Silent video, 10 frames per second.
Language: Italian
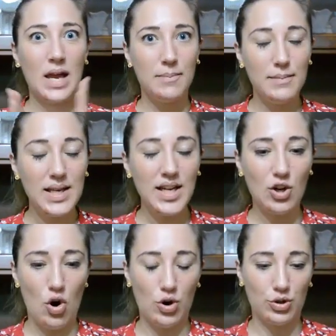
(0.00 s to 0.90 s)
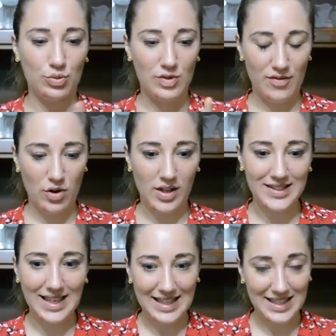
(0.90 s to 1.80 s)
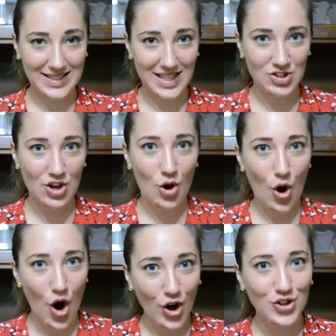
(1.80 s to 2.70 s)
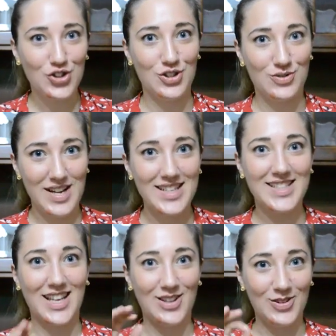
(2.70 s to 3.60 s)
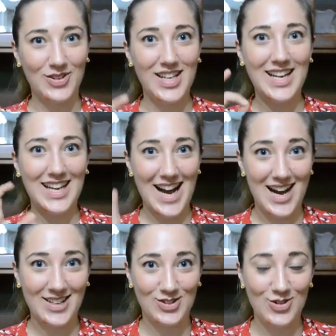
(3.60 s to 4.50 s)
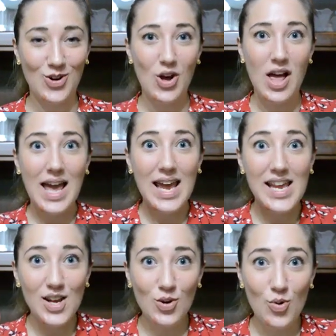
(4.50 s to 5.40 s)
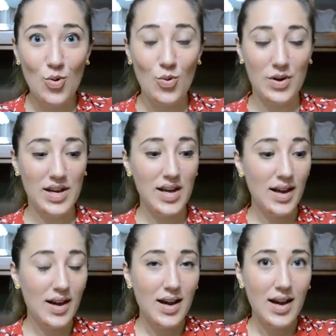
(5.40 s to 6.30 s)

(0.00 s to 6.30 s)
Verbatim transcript: Mi ricordo una volta, e grazie al cielo, oggi non è stato il caso, in cui